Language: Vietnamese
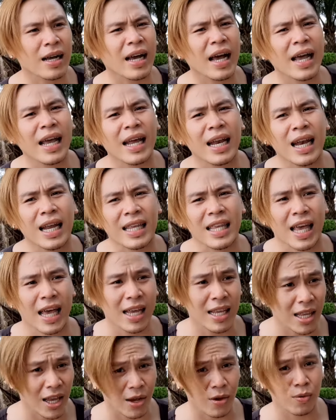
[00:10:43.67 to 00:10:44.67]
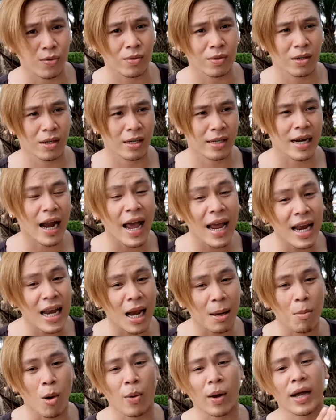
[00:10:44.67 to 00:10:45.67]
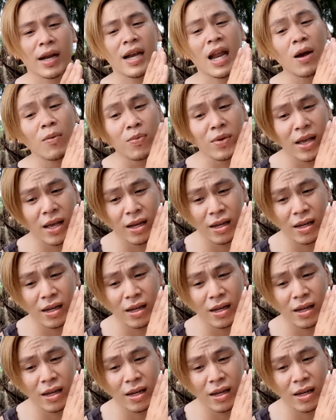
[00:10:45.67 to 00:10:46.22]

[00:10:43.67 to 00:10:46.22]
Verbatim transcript: kỳ là dễ chịu đây là một cái nét